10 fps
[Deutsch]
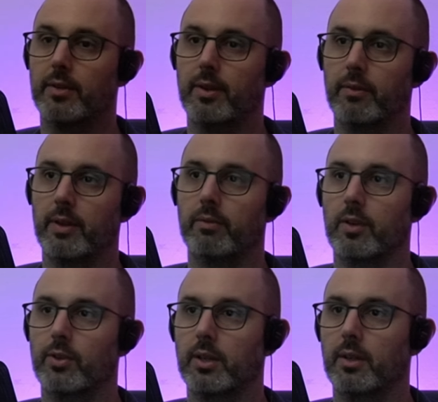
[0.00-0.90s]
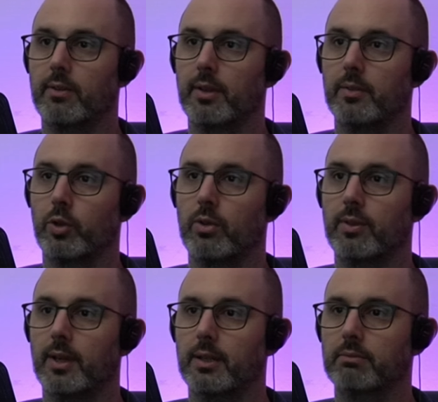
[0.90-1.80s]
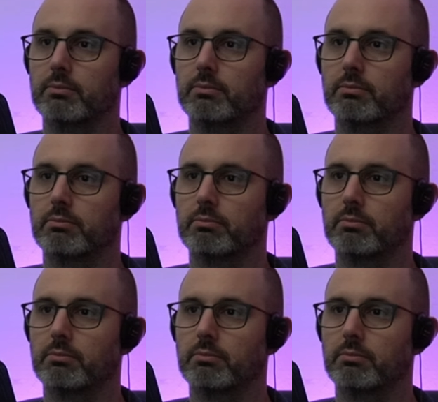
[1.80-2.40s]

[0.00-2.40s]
gesehen, wenn, wenn ich es richtig sehe, würde ich sagen...